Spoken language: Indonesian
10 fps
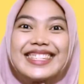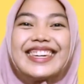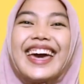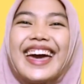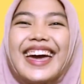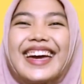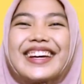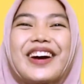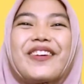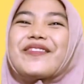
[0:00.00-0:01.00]

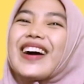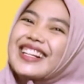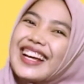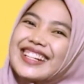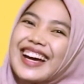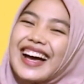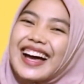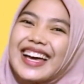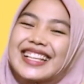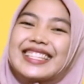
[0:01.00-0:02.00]
Yeay, gampang banget
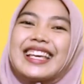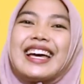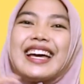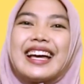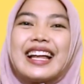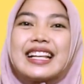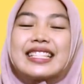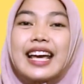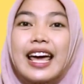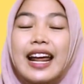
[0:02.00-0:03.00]
guys?
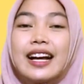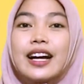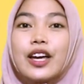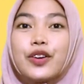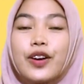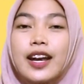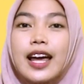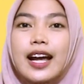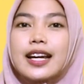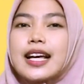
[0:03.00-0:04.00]
Sekarang Kak Yulan
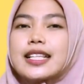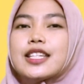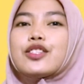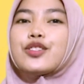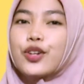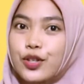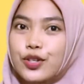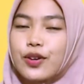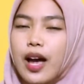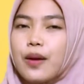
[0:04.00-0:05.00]
akan kasih contoh
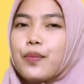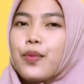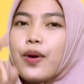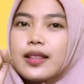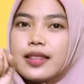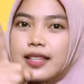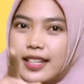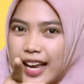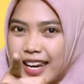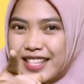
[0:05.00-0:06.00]
soal buat
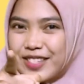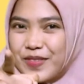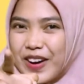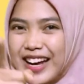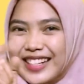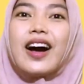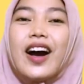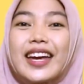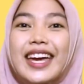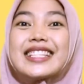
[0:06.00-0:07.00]
kalian semua.
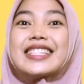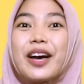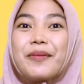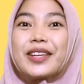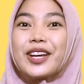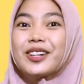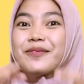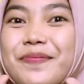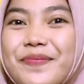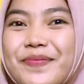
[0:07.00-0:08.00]
Oke, siap dihitung?